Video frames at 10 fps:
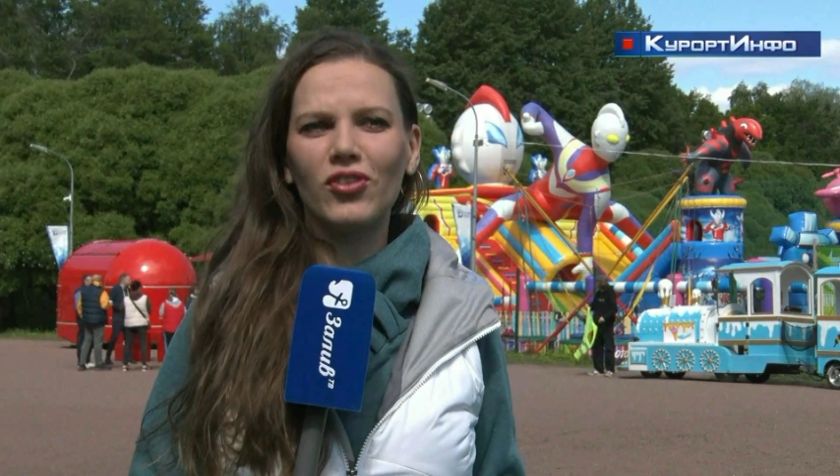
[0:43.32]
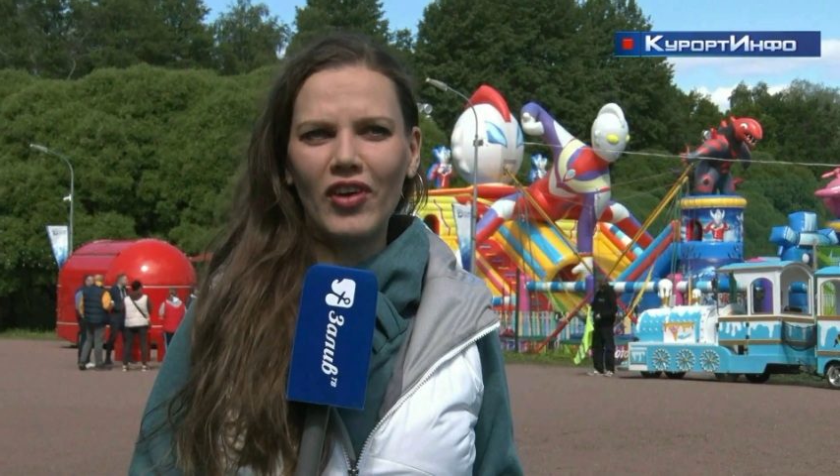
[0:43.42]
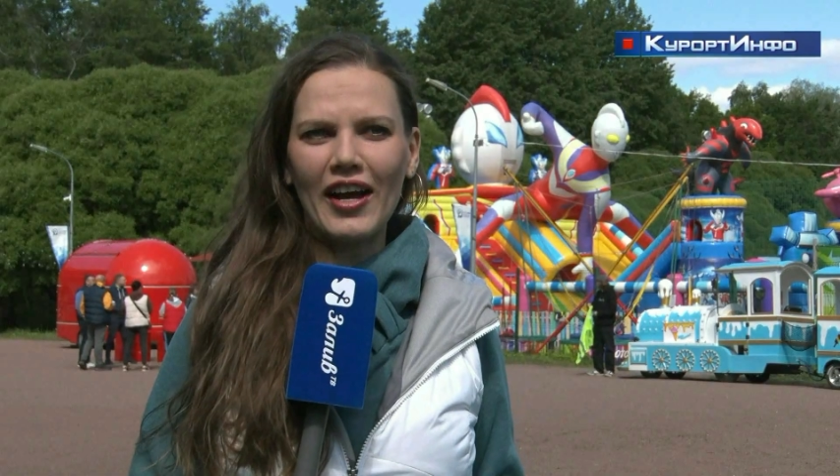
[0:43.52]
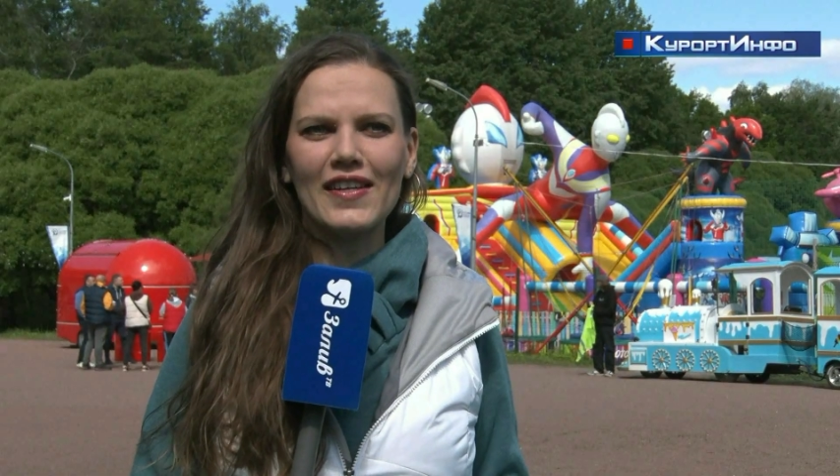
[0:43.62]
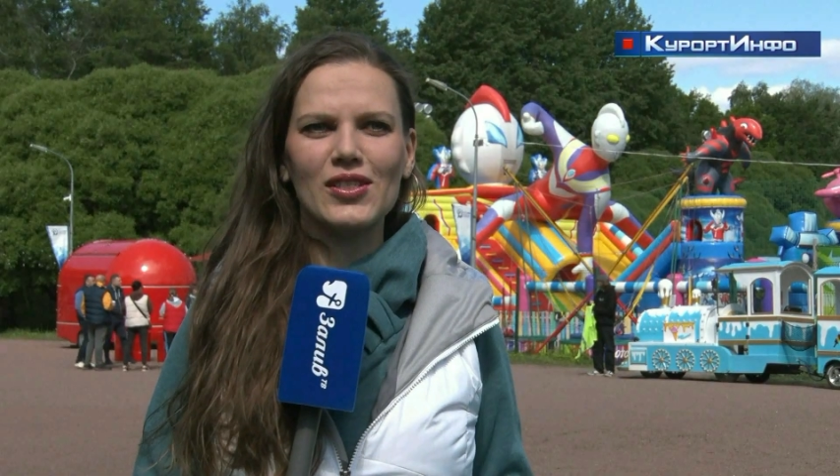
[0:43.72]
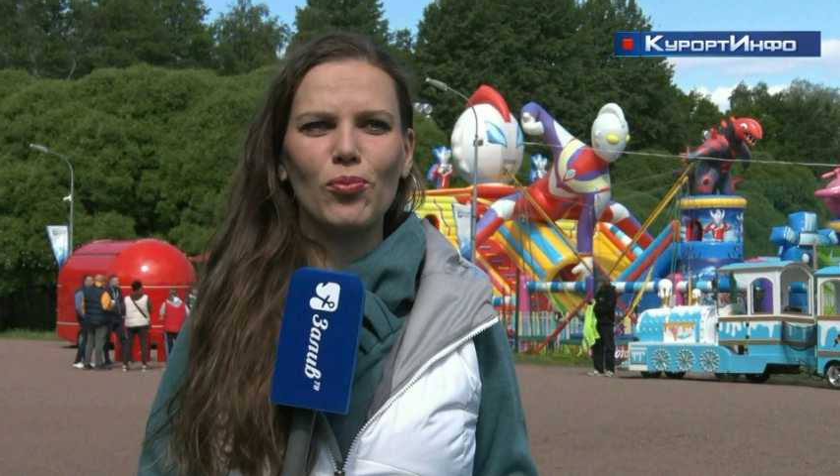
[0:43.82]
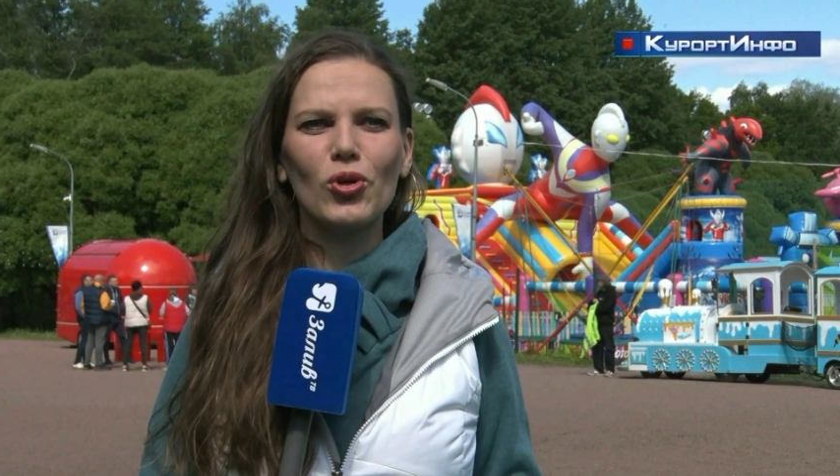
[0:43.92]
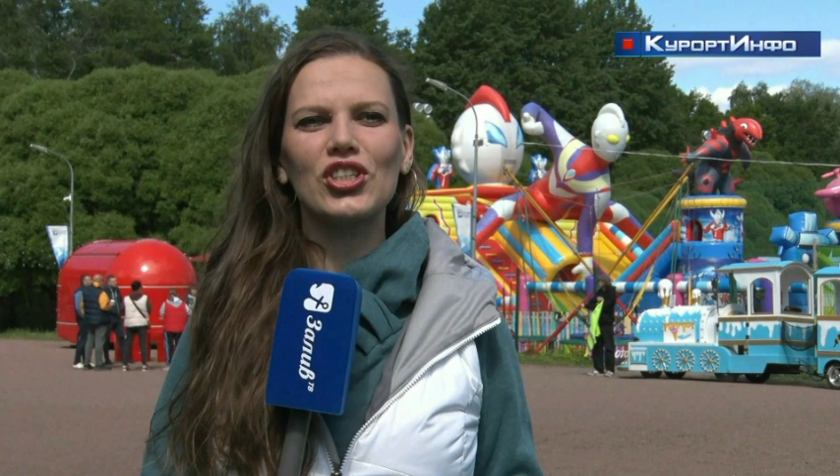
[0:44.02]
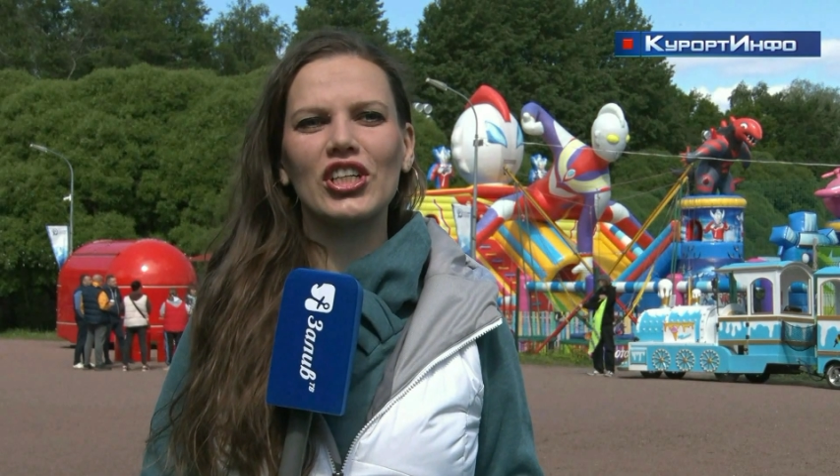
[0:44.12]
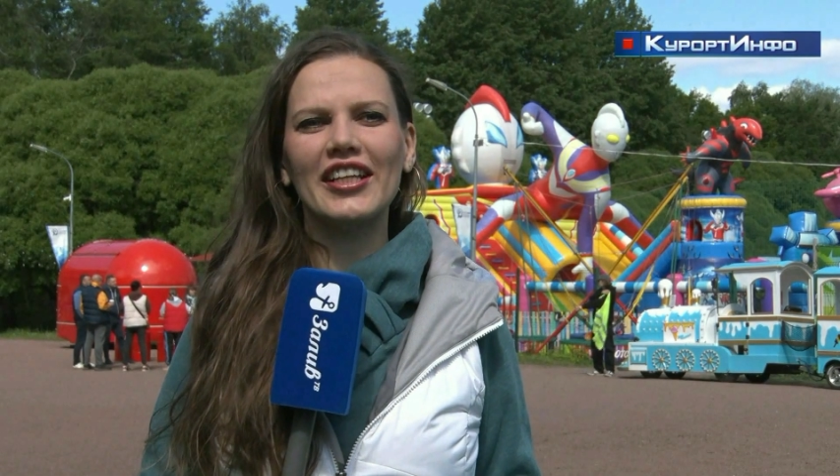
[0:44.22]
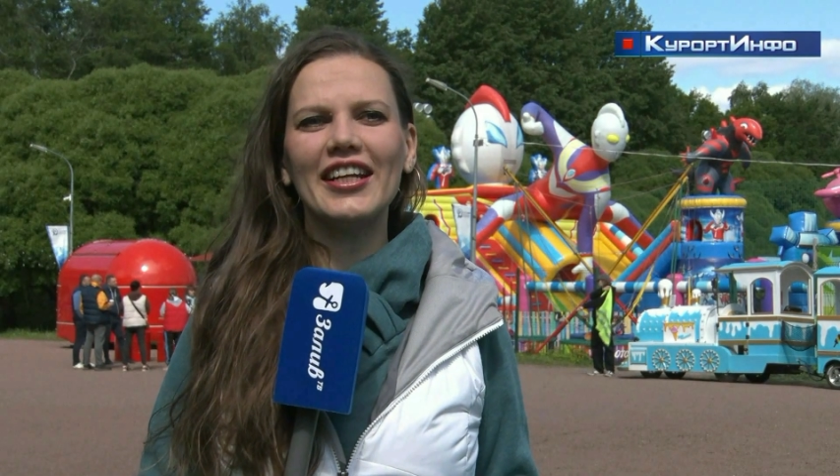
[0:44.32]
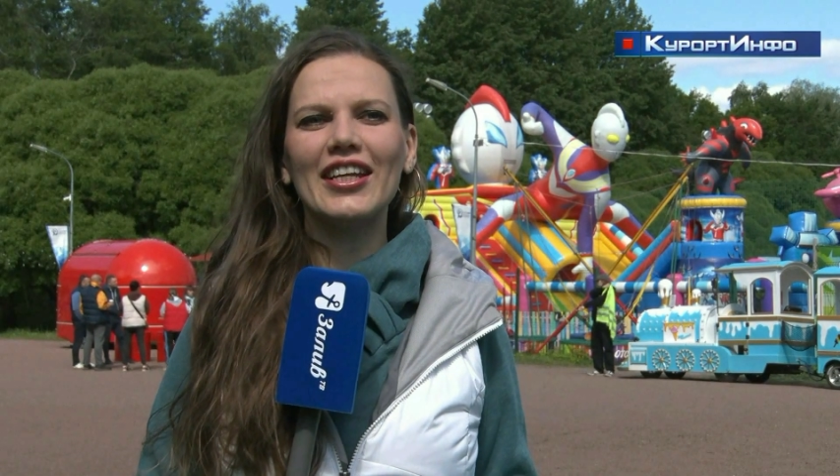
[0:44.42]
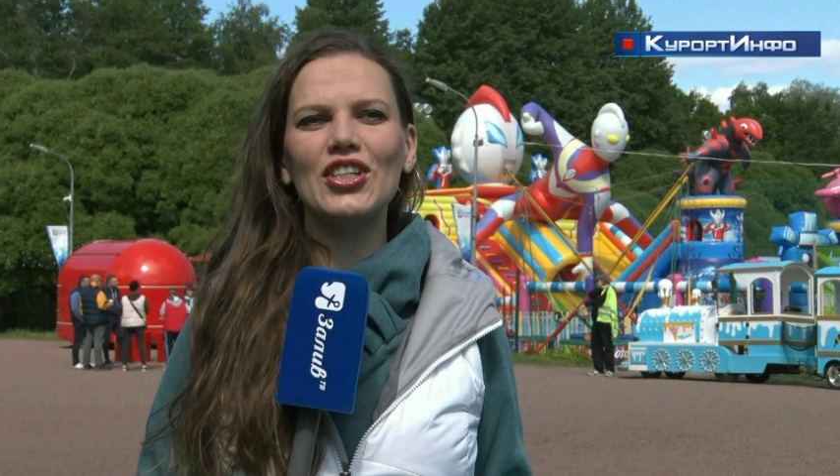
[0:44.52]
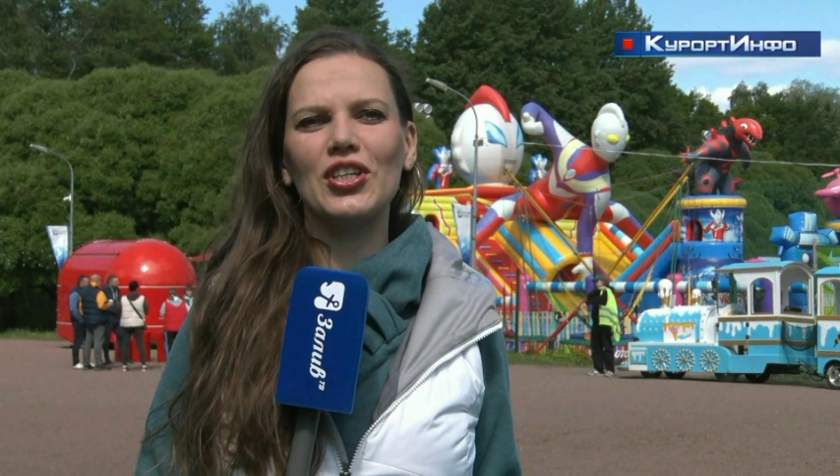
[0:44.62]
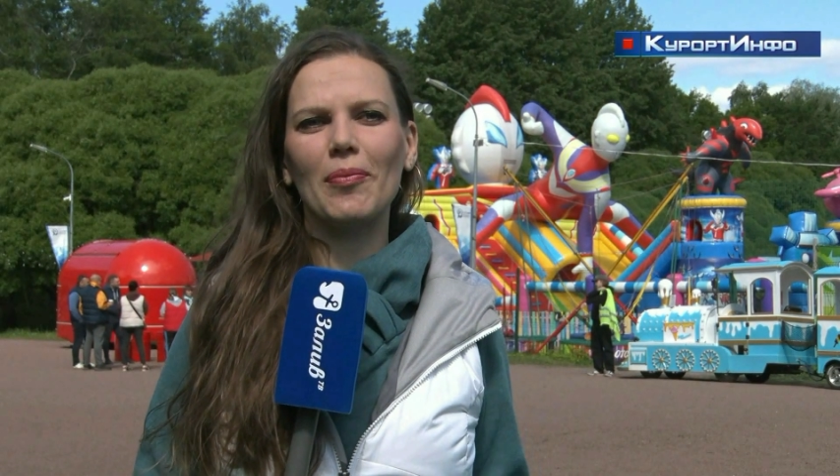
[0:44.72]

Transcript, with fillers: в два раза больше энергии,